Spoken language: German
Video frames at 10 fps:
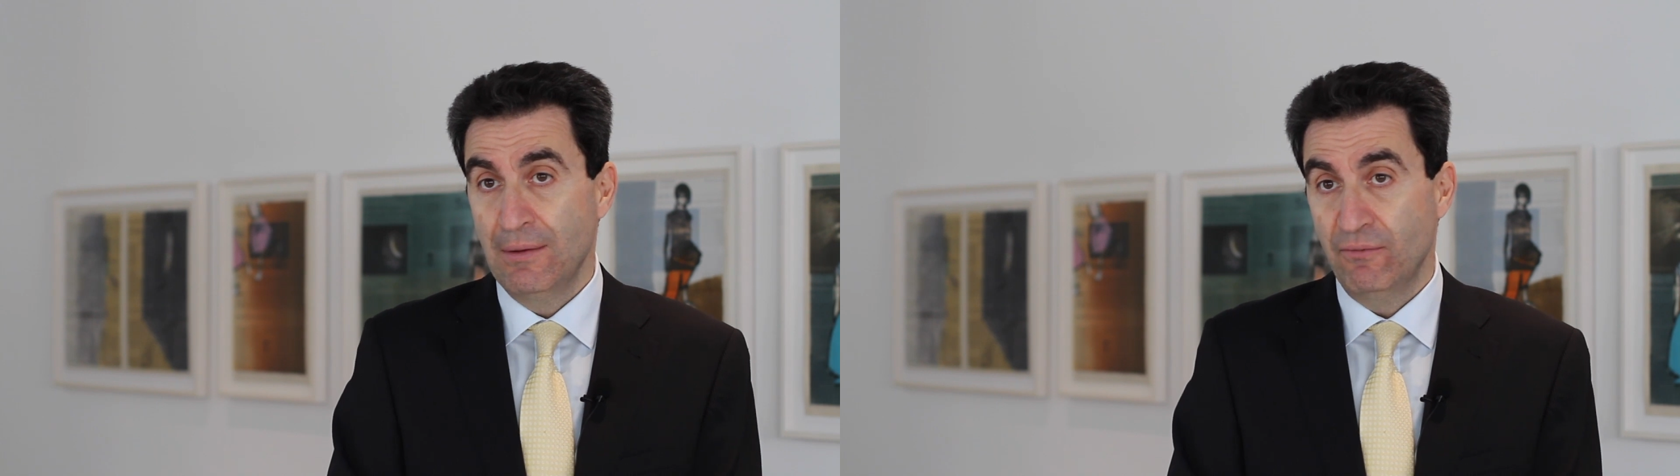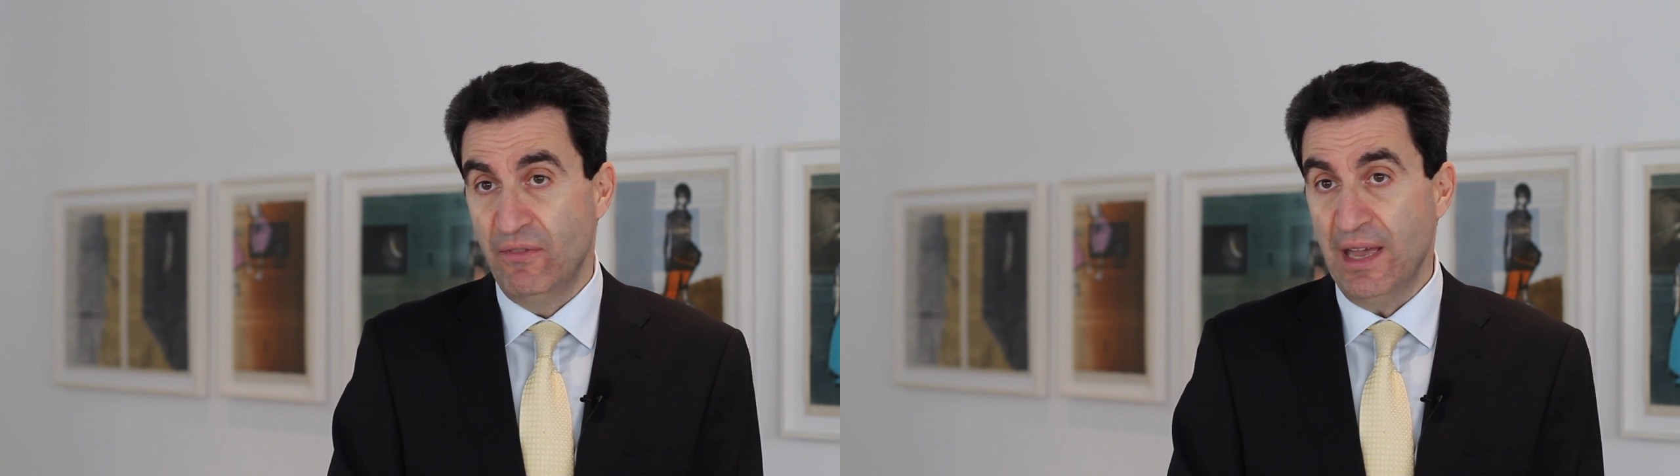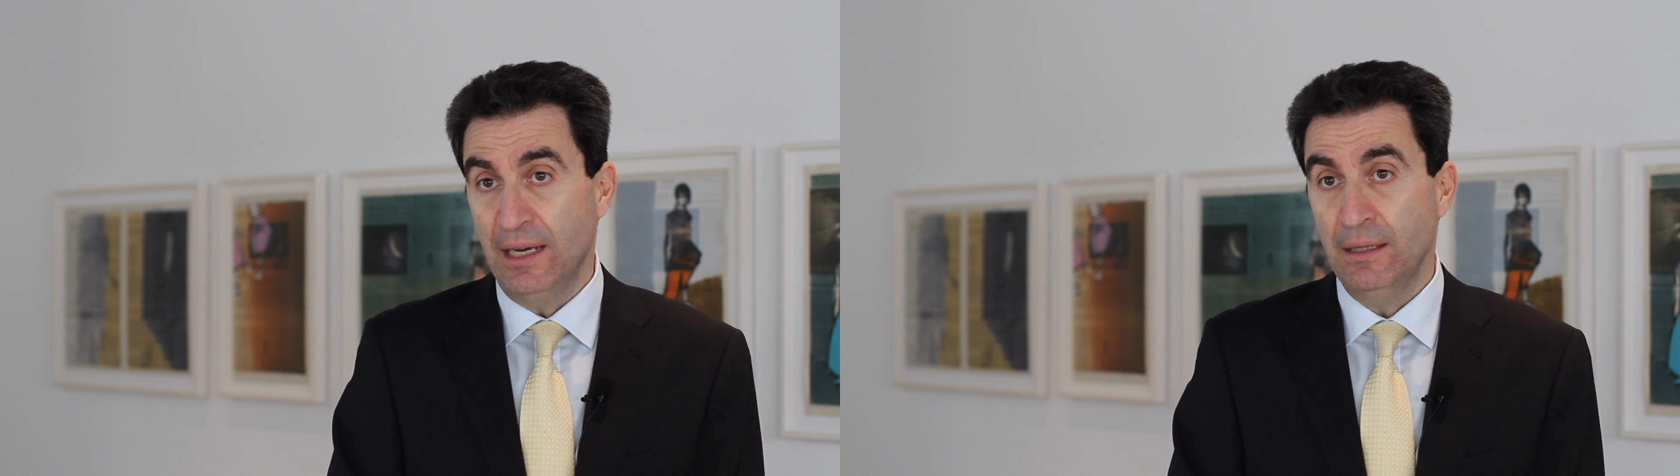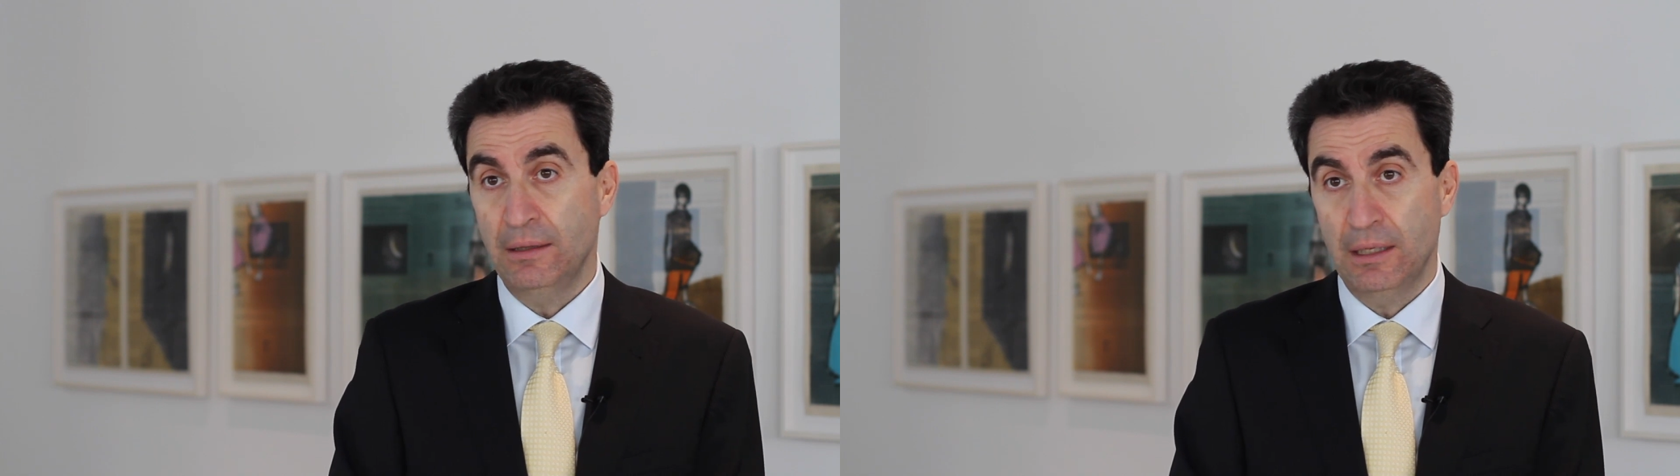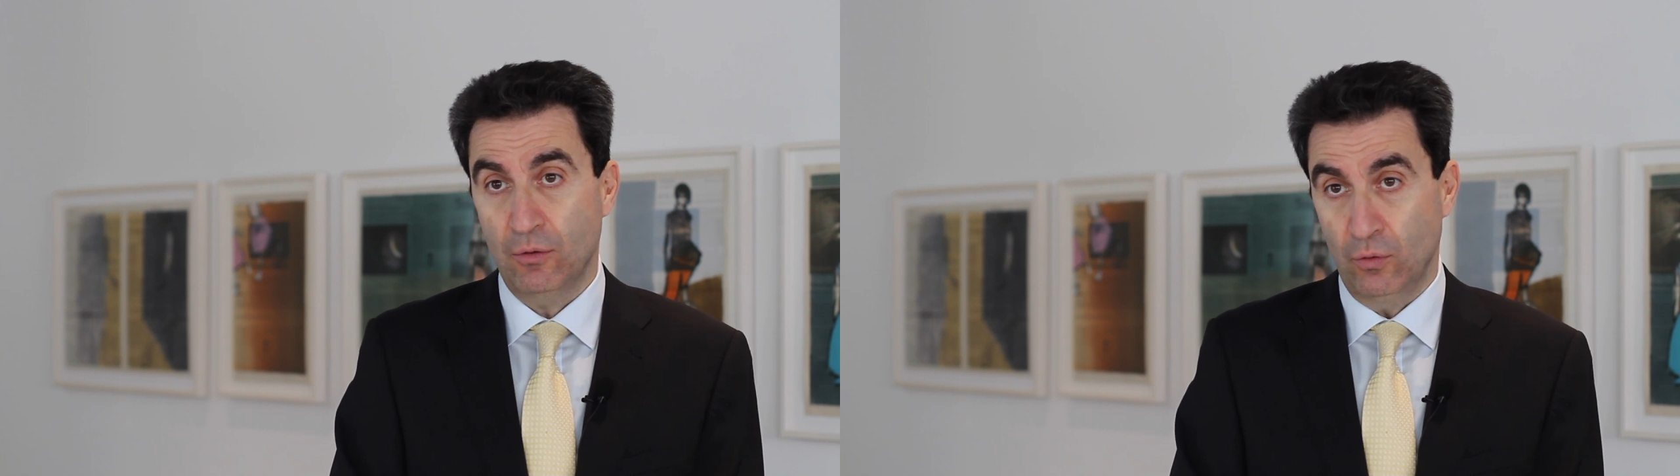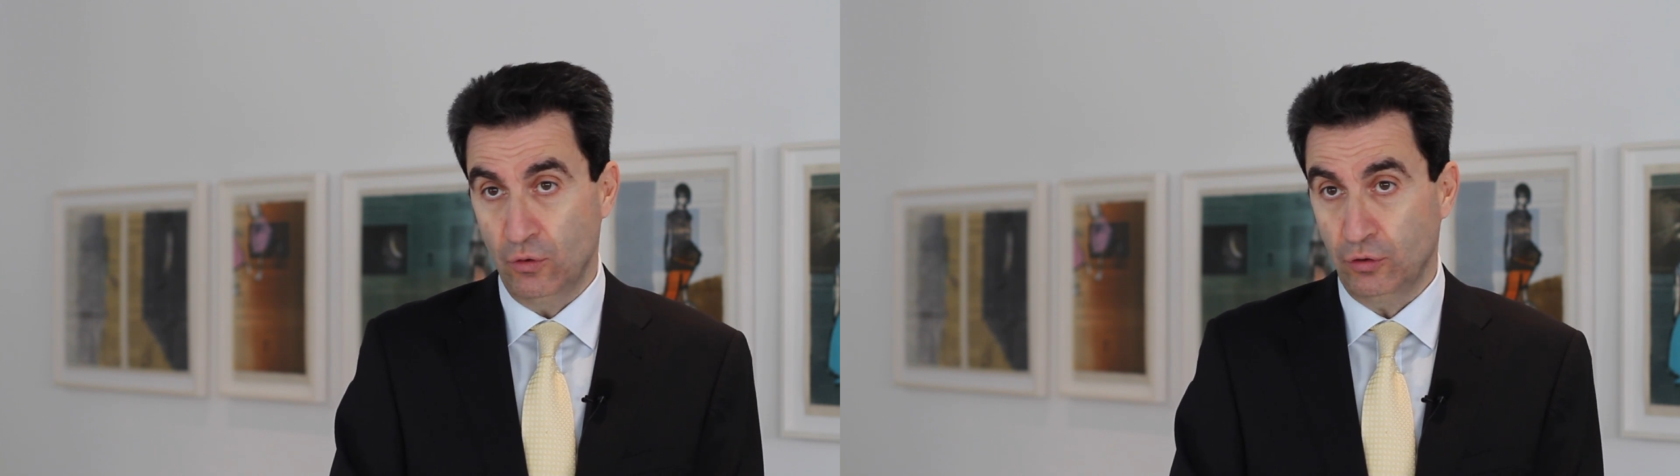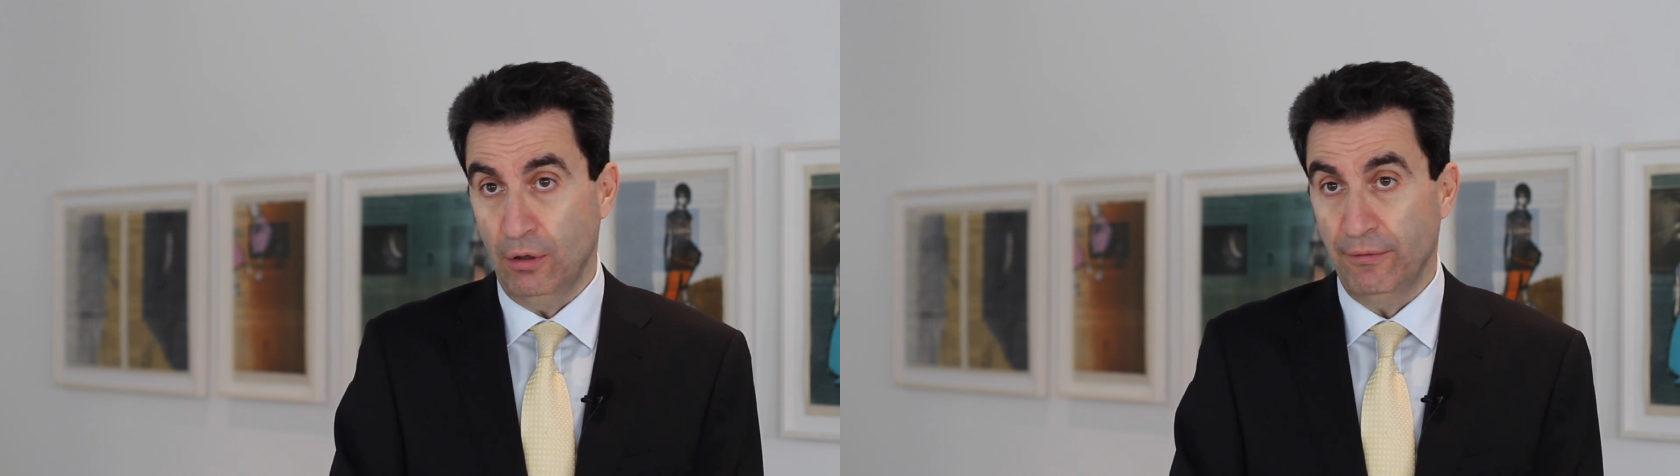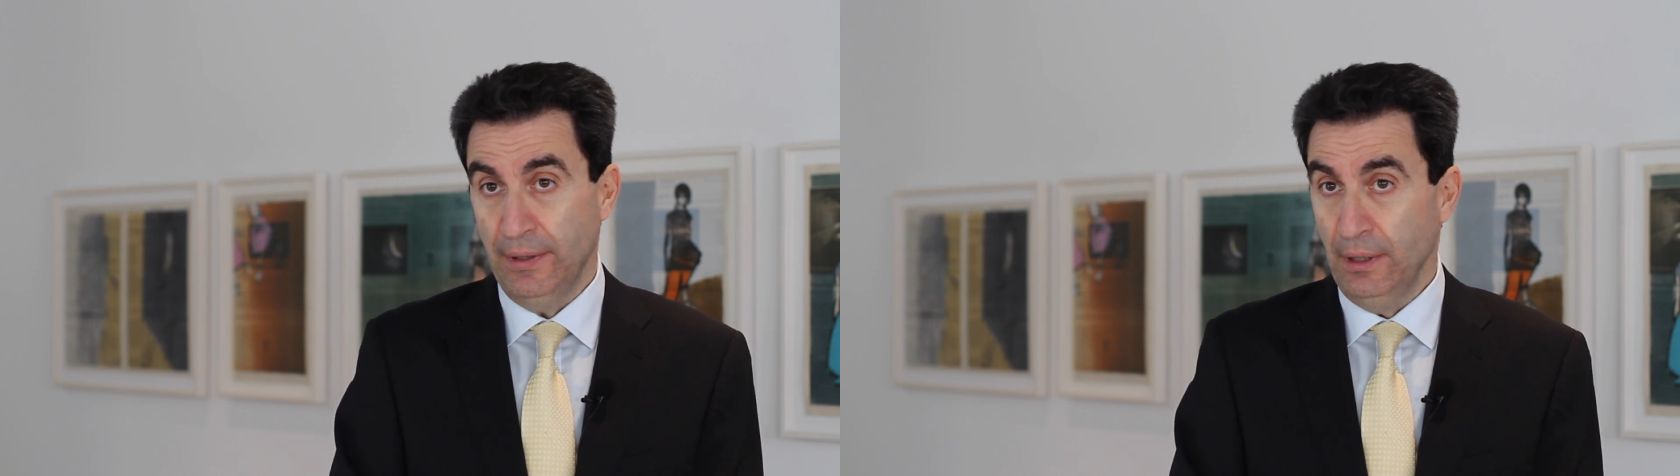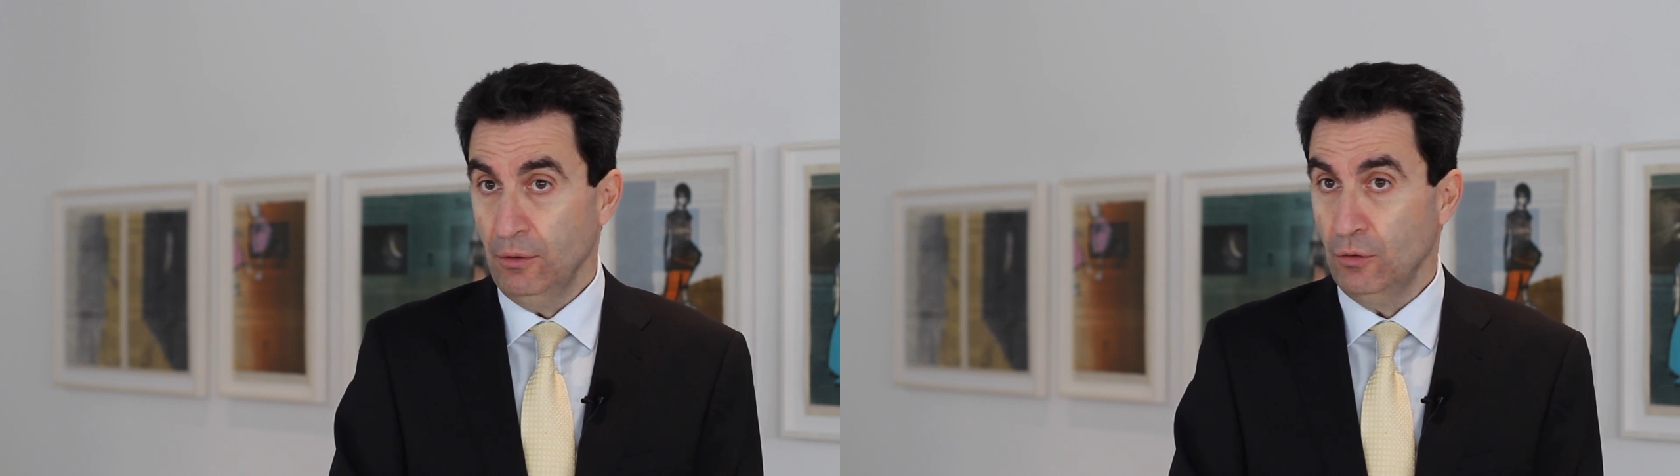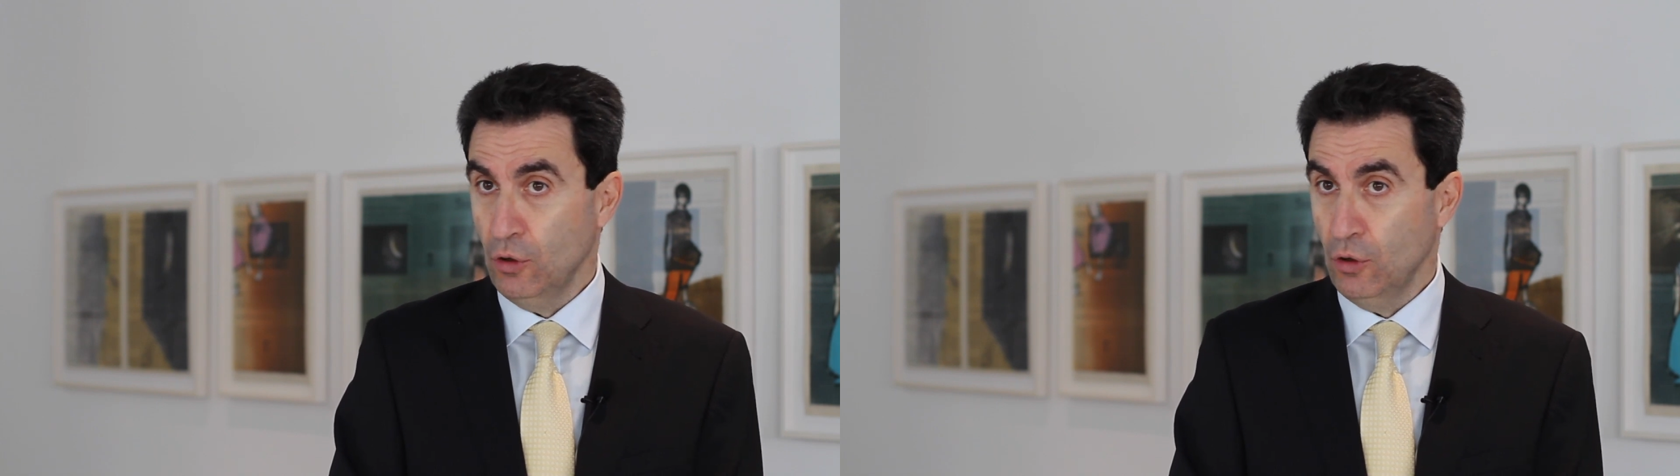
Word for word: während die Grundstoffe